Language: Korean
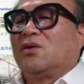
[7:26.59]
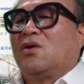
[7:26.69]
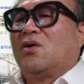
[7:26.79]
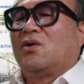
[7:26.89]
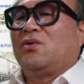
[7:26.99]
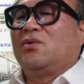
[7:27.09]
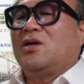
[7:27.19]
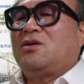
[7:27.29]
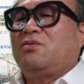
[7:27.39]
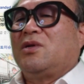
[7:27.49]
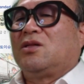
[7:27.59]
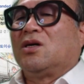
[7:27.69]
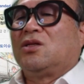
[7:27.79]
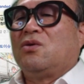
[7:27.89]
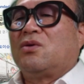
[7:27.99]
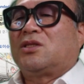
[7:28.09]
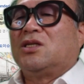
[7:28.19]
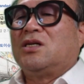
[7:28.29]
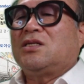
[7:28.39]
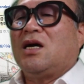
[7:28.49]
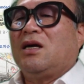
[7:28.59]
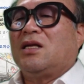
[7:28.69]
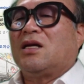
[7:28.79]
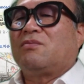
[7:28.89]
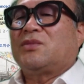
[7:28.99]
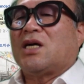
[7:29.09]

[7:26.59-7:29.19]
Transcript: 또 USB는 더더욱 정상회담